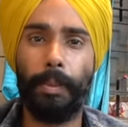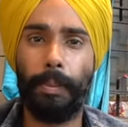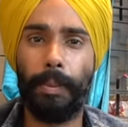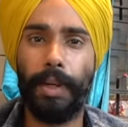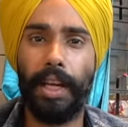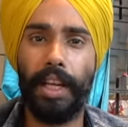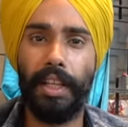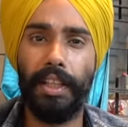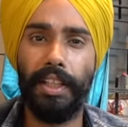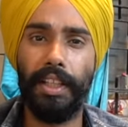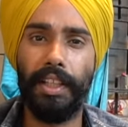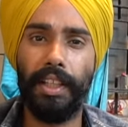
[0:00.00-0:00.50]

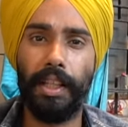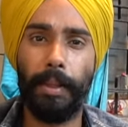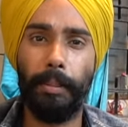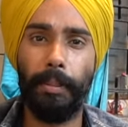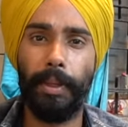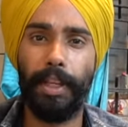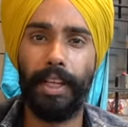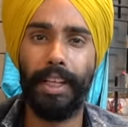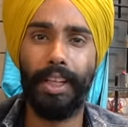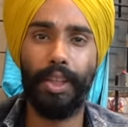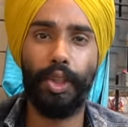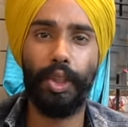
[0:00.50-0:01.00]
सरप्राइज नहीं था
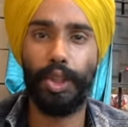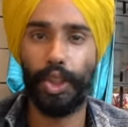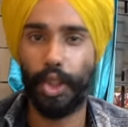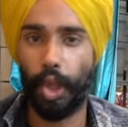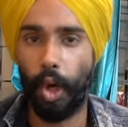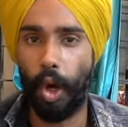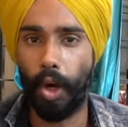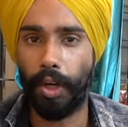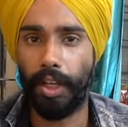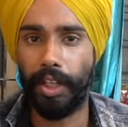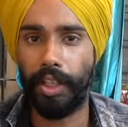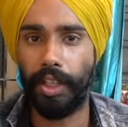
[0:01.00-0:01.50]
मेरे लिए तो
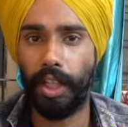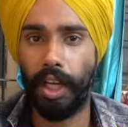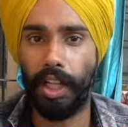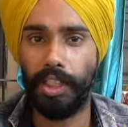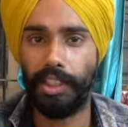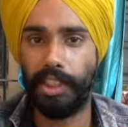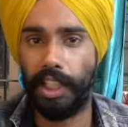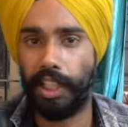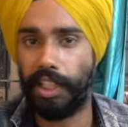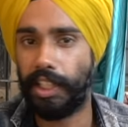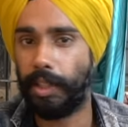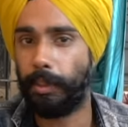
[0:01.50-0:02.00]
शौक ही था
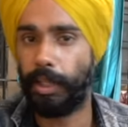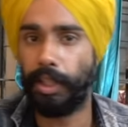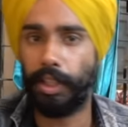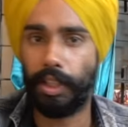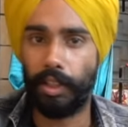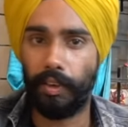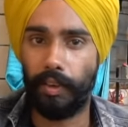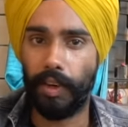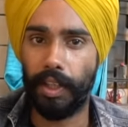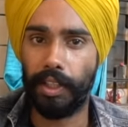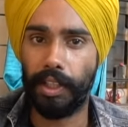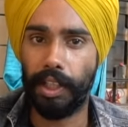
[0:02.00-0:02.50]
जैसे ही मैंने
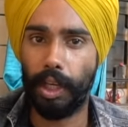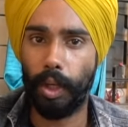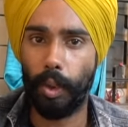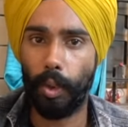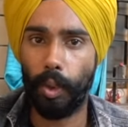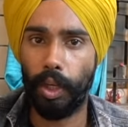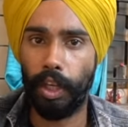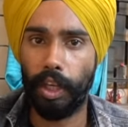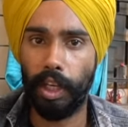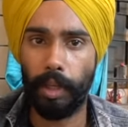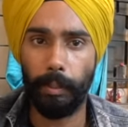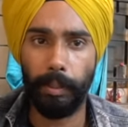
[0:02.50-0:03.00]
दरवाजा
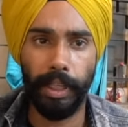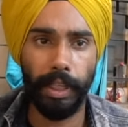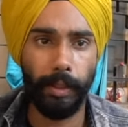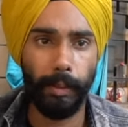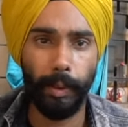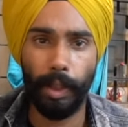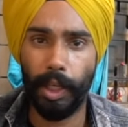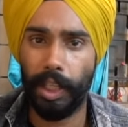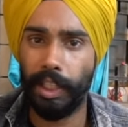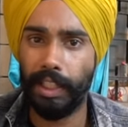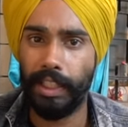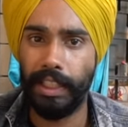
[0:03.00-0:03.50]
खोला ना मैंने
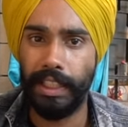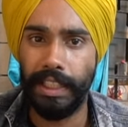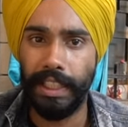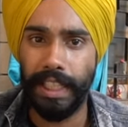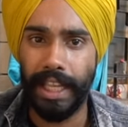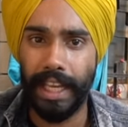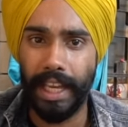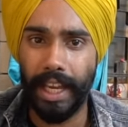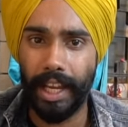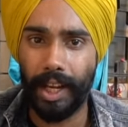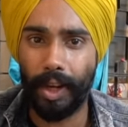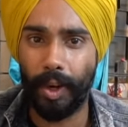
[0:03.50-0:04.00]
बोला
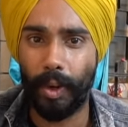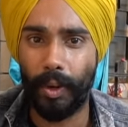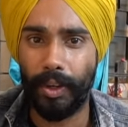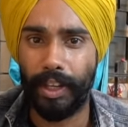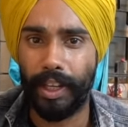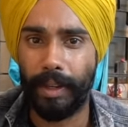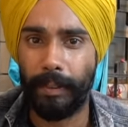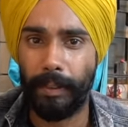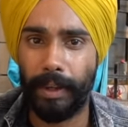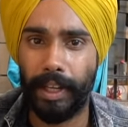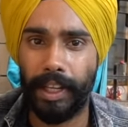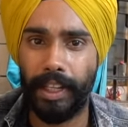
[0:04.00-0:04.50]
ये कौन
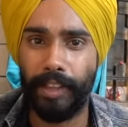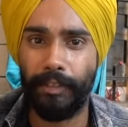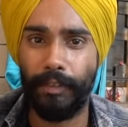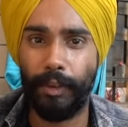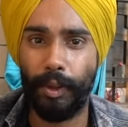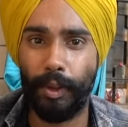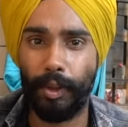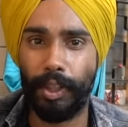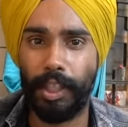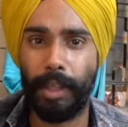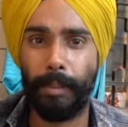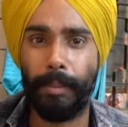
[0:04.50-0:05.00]
है भाई
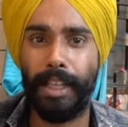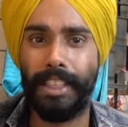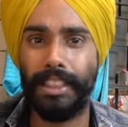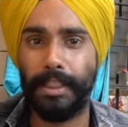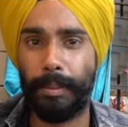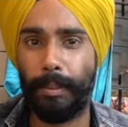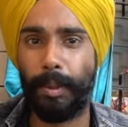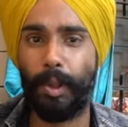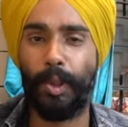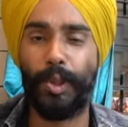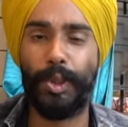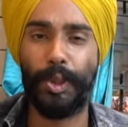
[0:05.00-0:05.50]
फिर उसके बाद
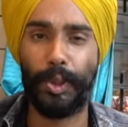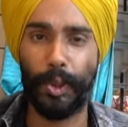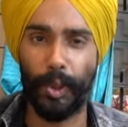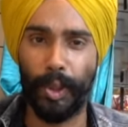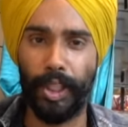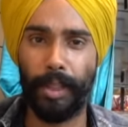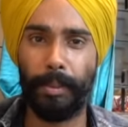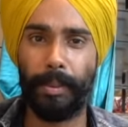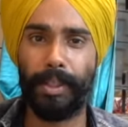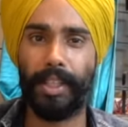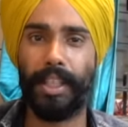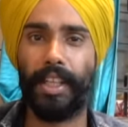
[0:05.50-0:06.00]
जब मेरे को
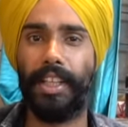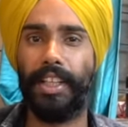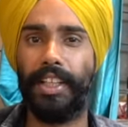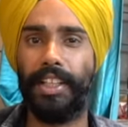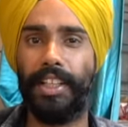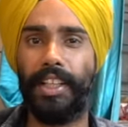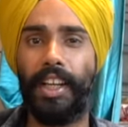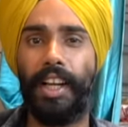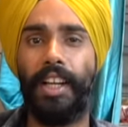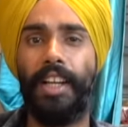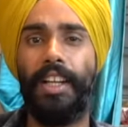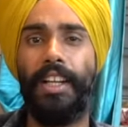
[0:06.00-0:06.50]
स्टोरी पता लगी
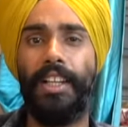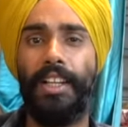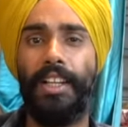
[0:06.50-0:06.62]
ना